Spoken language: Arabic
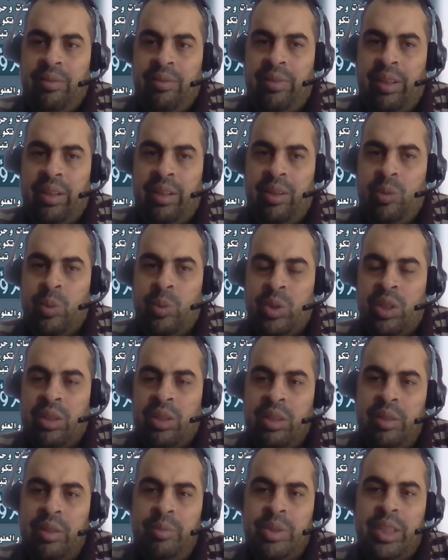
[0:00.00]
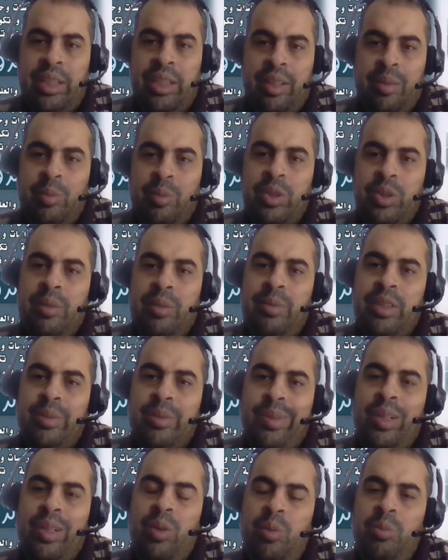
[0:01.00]
وتقييم سعر المنتج بالنسبه
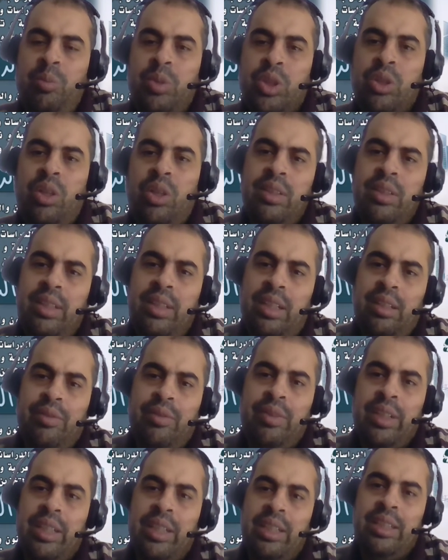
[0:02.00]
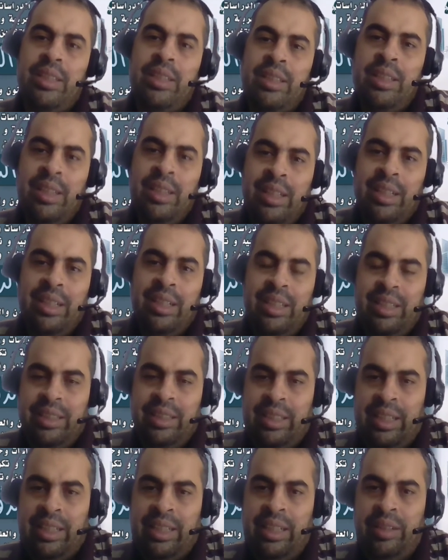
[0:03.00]
لهم مش خاضع لفكره
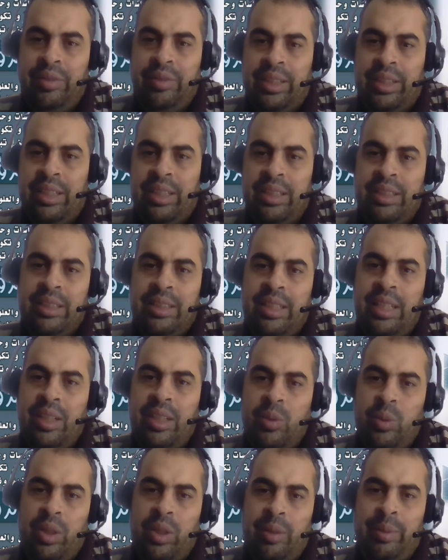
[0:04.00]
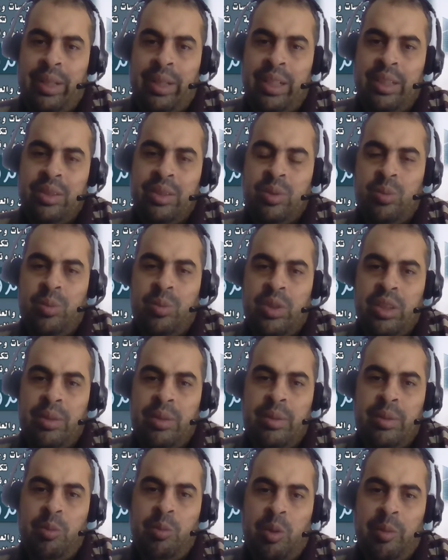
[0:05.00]
تكلفة الإنتاج والأبحاث ومرتبات
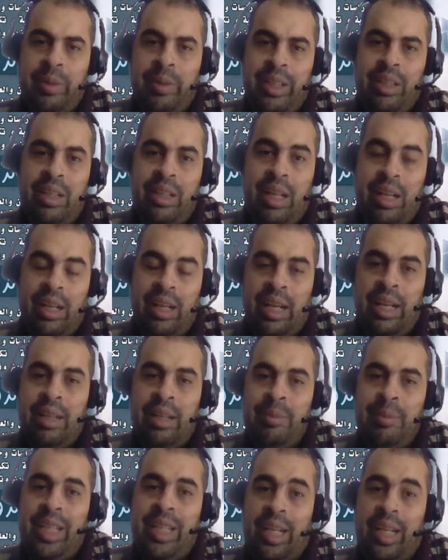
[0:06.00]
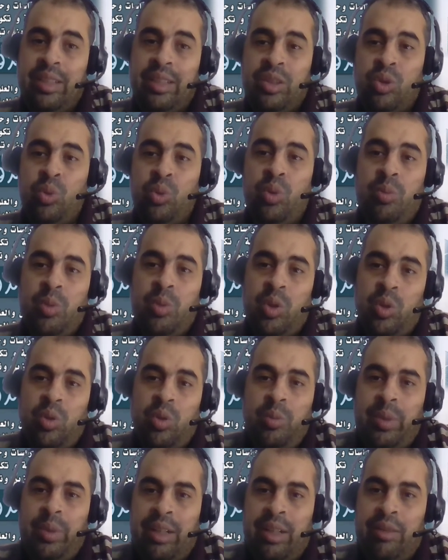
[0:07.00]
المبرمجين لا حاجة حاجة السوق ممكن يكون
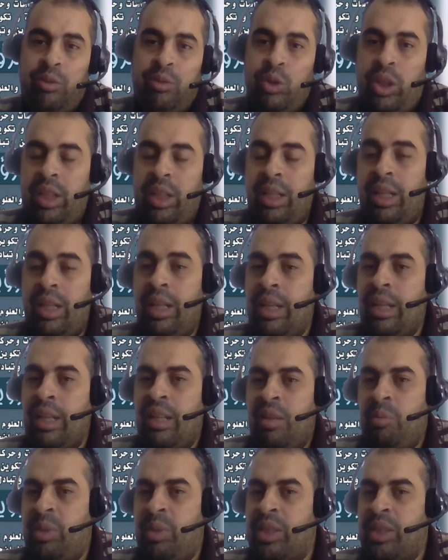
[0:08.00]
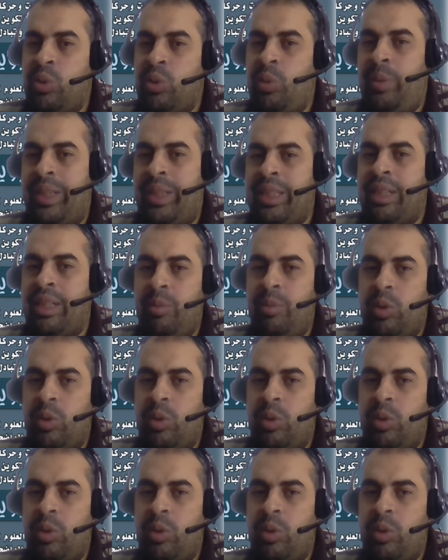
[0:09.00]
مكلفوش حاجة بس السوق محتاج الموضوع